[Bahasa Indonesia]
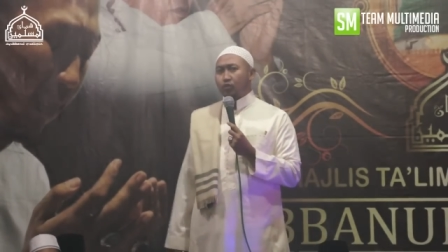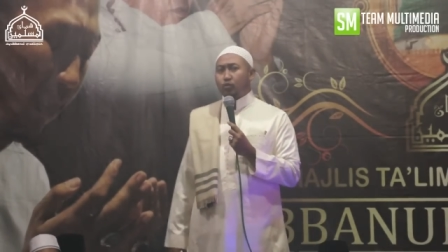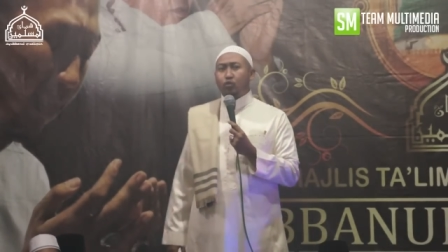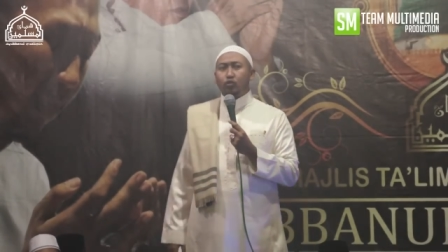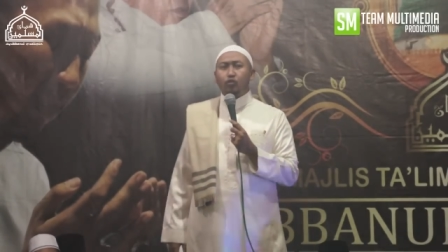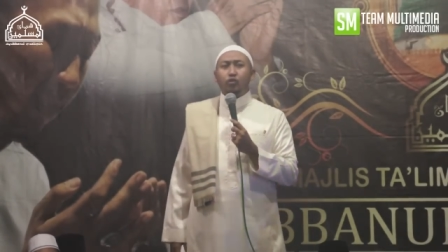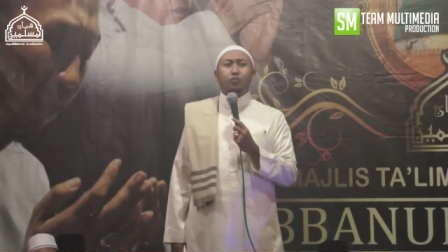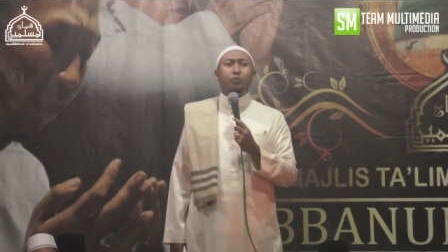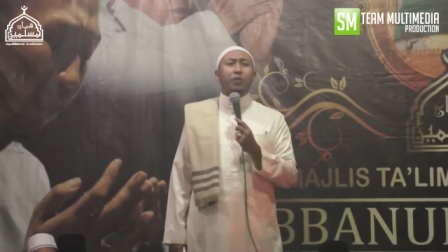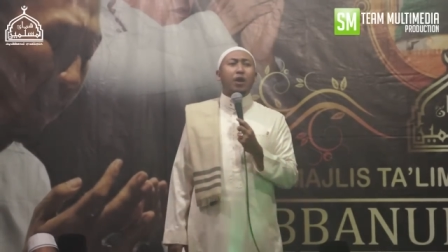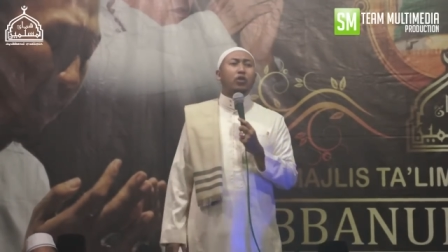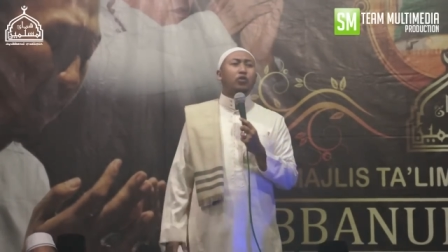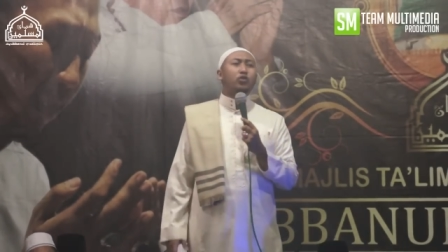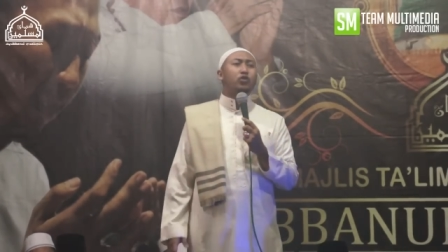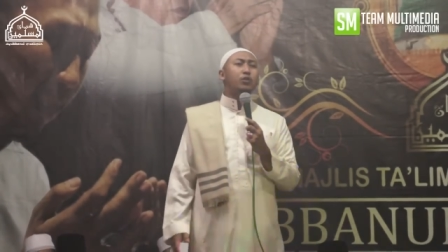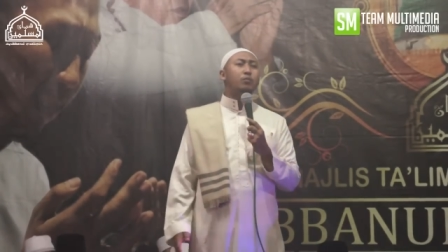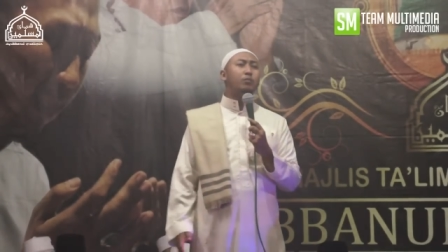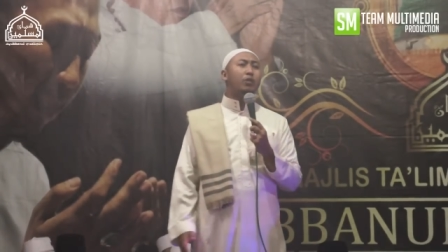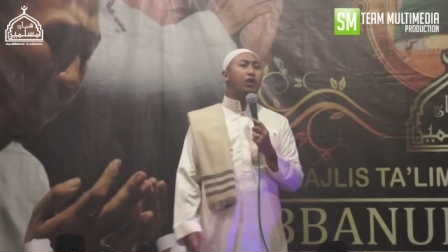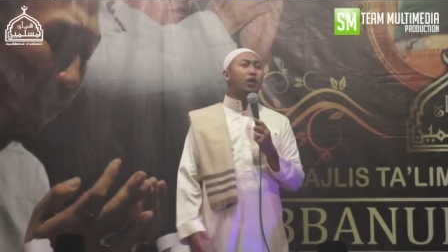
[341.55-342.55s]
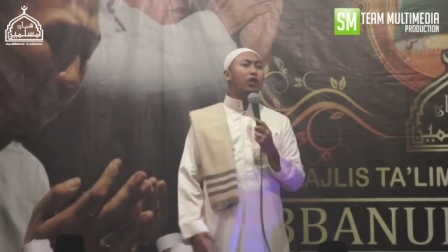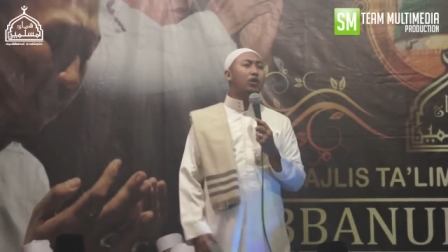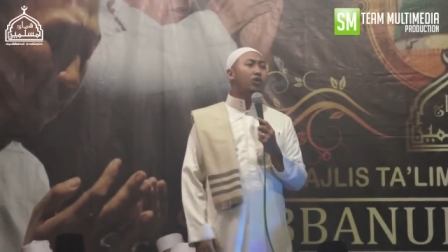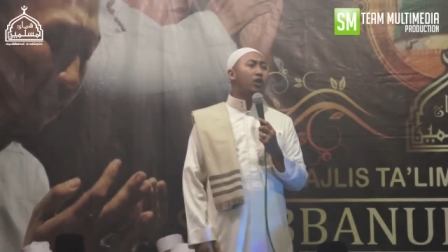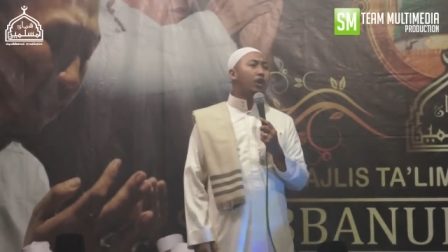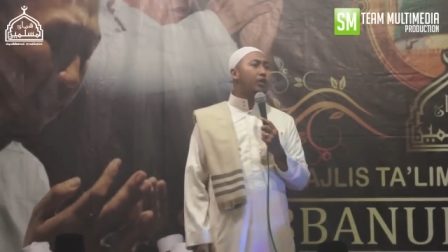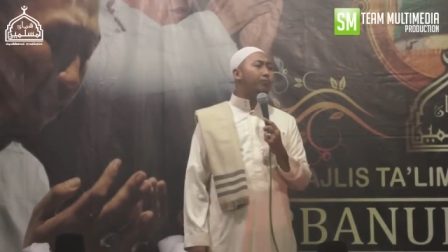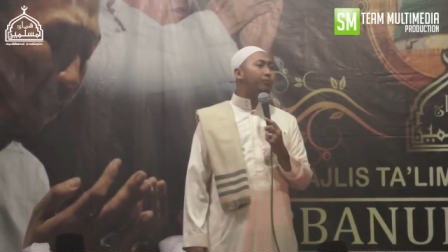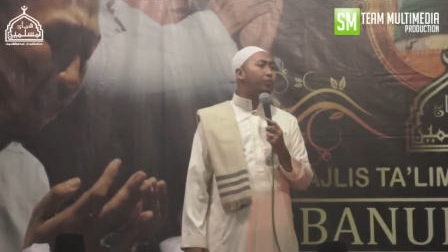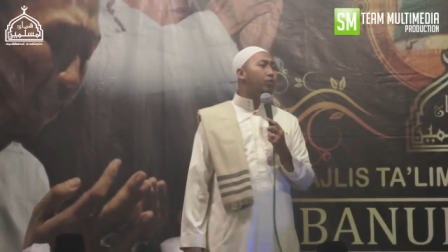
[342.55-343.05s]
dari pagi
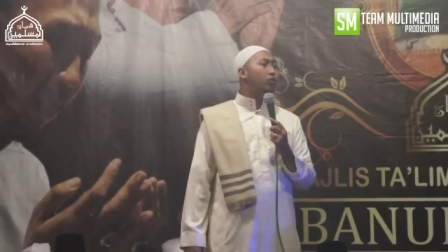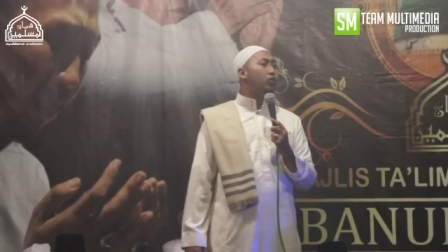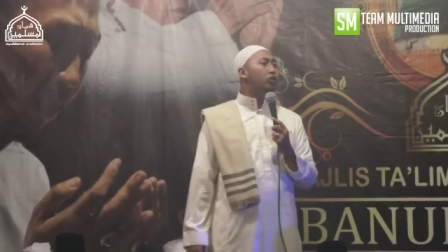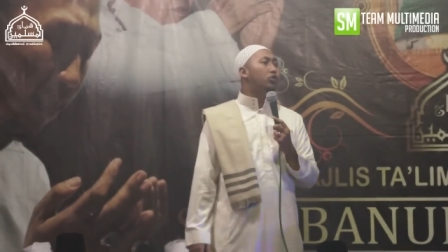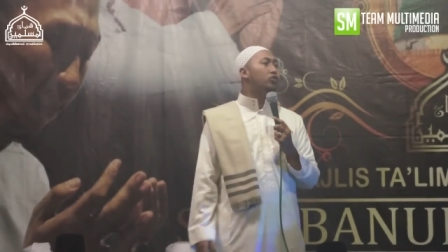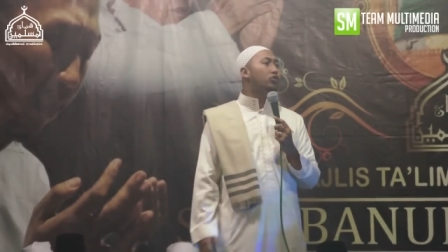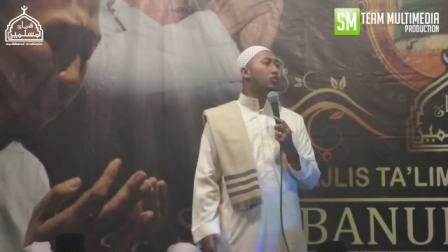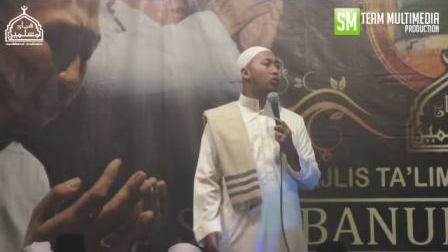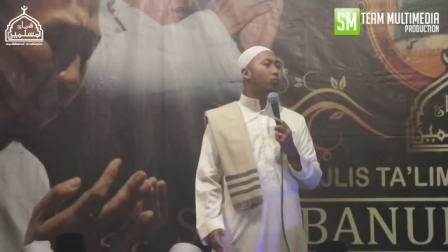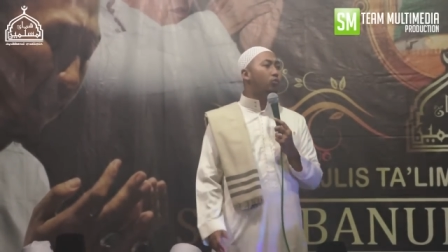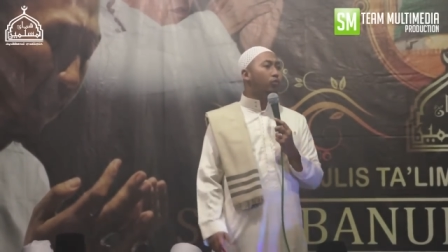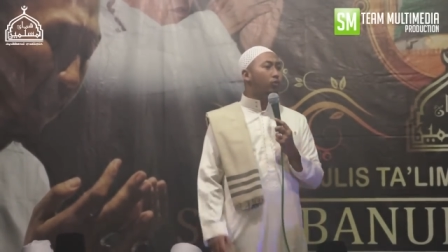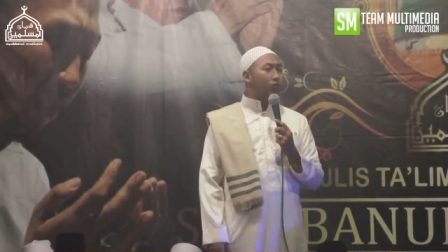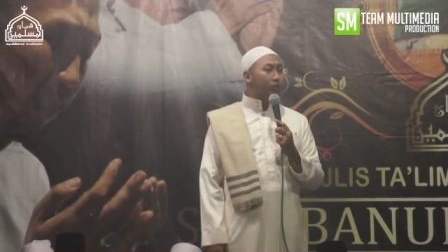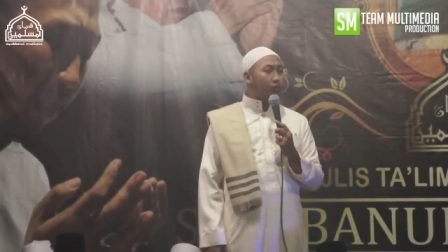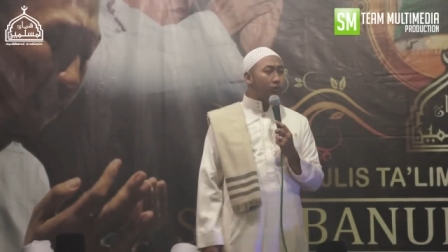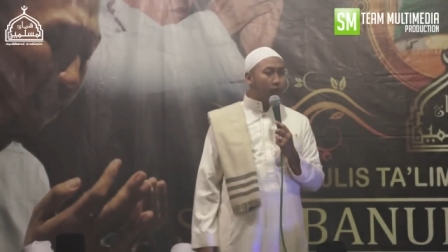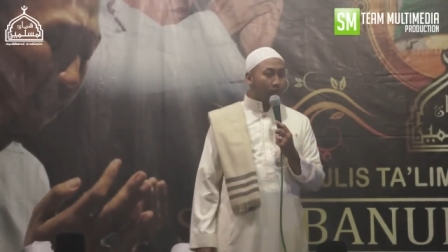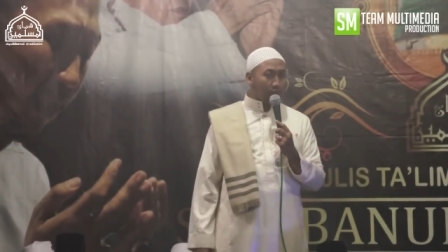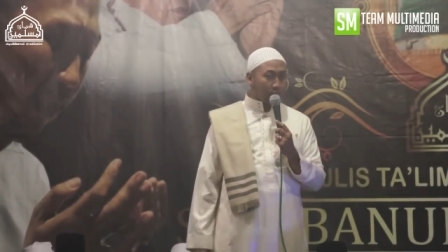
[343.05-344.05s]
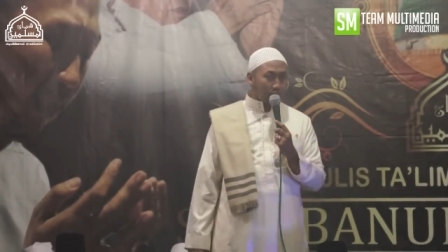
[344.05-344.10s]
malaikat belis kagulan.